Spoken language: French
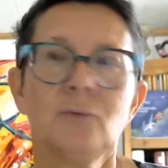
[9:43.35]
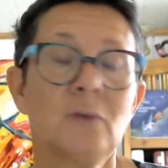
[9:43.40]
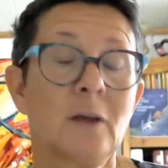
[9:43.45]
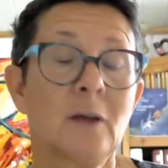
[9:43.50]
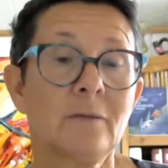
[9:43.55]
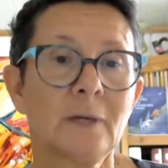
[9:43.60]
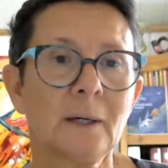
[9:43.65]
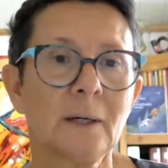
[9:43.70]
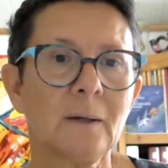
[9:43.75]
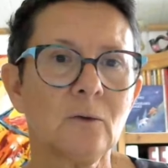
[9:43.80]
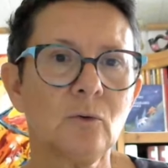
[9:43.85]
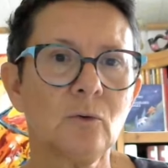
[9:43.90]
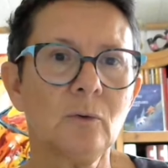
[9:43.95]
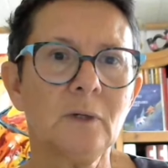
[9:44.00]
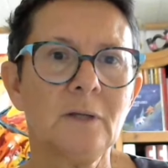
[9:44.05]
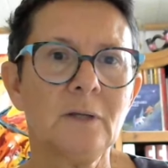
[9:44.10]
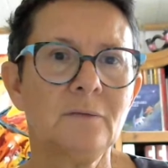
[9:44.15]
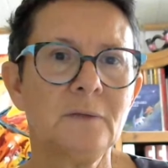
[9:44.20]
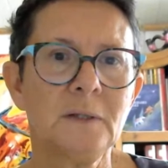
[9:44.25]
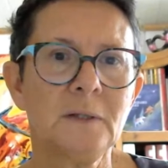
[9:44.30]
vous avez
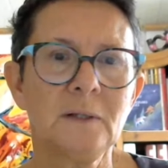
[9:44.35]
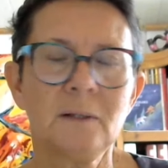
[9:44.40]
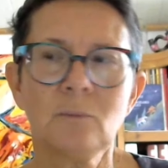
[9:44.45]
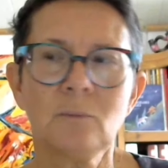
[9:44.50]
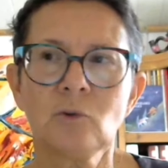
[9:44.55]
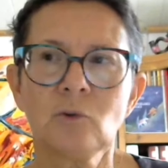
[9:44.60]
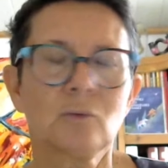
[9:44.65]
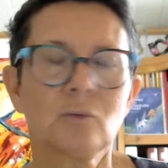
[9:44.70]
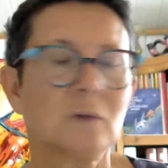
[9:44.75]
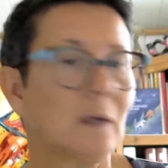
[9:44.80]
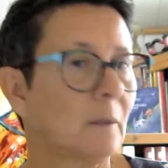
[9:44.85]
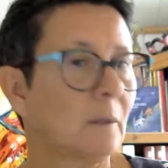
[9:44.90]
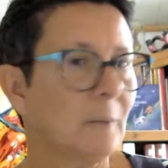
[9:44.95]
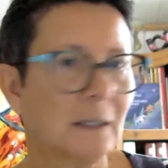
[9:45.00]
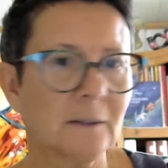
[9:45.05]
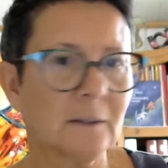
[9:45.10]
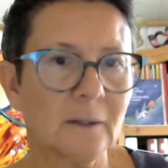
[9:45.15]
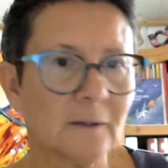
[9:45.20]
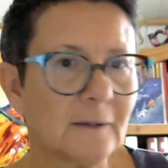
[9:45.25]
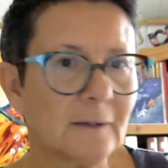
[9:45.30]
raison, les victimes sont très
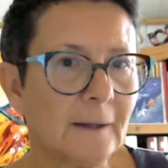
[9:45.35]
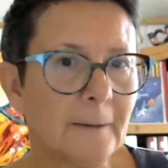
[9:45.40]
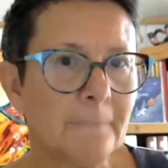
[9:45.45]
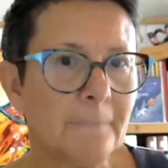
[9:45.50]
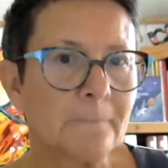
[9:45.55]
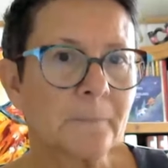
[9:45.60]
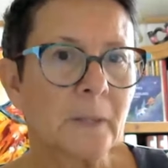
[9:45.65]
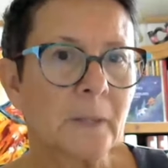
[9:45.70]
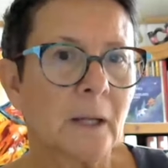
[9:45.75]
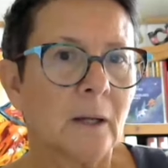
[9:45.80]
maltraitées